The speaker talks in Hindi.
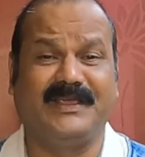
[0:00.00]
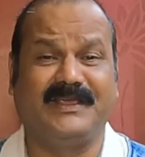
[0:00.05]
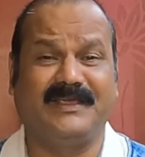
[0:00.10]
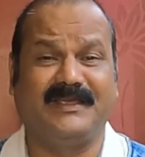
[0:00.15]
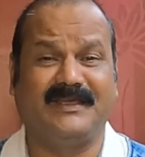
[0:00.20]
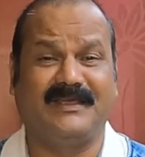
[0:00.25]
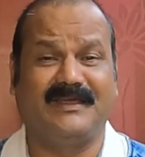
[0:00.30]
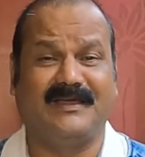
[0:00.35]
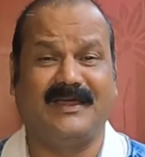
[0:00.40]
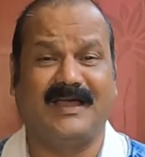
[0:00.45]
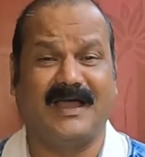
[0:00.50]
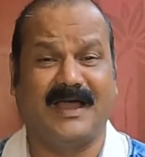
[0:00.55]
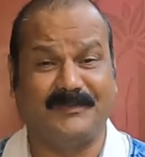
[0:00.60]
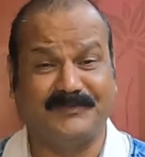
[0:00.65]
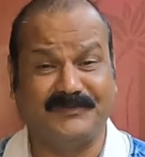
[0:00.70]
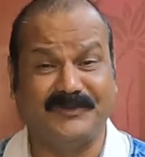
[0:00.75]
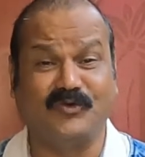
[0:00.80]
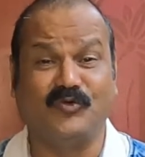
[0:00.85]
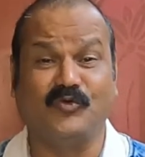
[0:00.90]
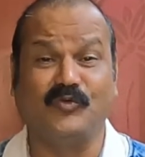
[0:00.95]
कि मुझे
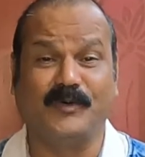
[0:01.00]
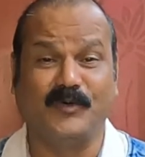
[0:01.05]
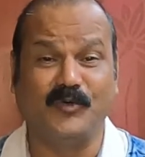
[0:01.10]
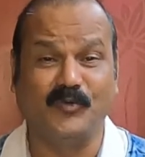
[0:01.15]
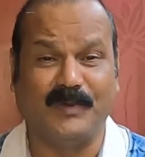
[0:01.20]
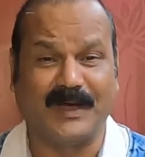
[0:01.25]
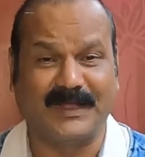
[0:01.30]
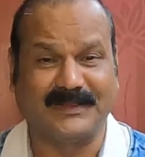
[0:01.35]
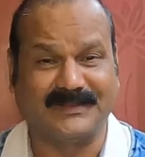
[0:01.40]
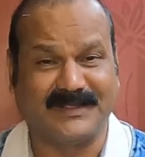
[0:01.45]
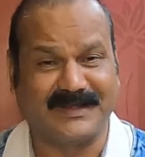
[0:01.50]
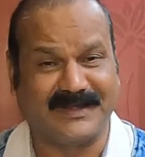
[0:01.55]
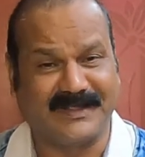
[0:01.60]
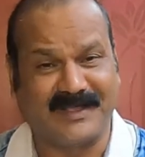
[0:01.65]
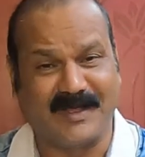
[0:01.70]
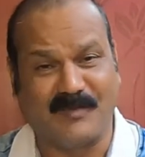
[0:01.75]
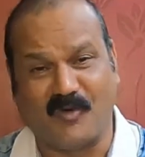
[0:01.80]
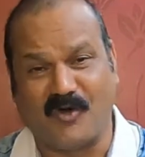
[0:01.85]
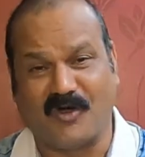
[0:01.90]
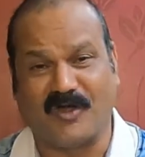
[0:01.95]
आपसे रूबरू
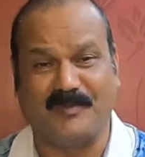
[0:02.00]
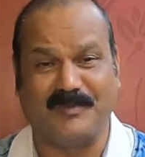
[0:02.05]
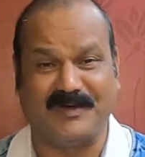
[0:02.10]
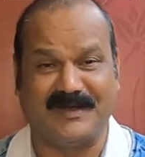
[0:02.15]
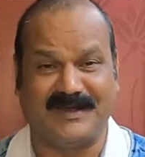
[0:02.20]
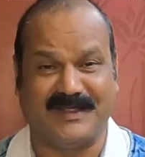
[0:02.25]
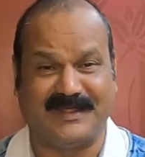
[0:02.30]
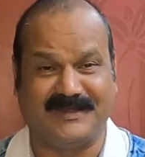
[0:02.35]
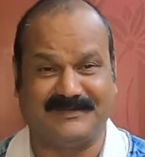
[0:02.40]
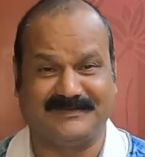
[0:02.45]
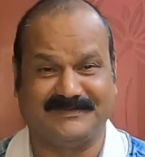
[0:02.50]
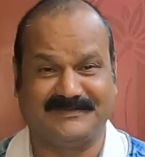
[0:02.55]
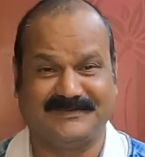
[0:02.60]
बात करने का मौका